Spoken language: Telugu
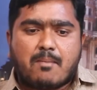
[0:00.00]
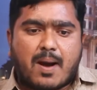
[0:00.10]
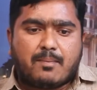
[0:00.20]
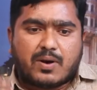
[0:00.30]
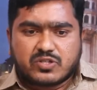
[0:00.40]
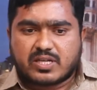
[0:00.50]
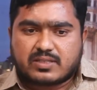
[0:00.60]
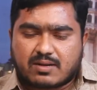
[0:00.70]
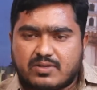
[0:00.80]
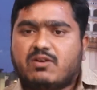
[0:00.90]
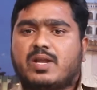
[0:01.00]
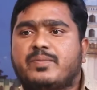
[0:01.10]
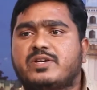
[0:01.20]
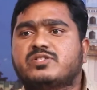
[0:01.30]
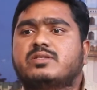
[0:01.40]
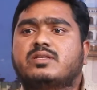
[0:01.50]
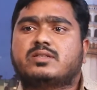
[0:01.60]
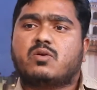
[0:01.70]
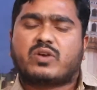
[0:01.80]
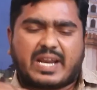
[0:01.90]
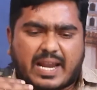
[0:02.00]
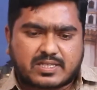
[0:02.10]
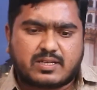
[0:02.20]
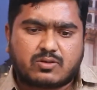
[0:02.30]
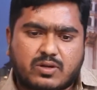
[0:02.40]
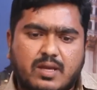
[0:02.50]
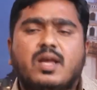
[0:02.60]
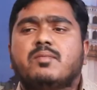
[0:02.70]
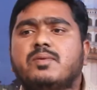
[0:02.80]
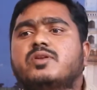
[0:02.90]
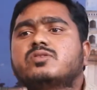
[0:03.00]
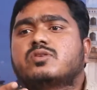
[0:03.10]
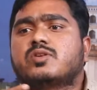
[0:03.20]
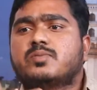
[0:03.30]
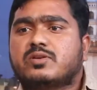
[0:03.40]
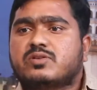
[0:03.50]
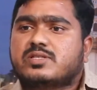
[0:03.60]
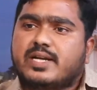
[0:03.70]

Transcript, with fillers: మా భవిష్యత్ తరం డెవలప్మెంట్ చెందుతుందని ఒకే లక్ష్యంతోనే మేము ఈరోజు రోడ్డు మీదకి వచ్చి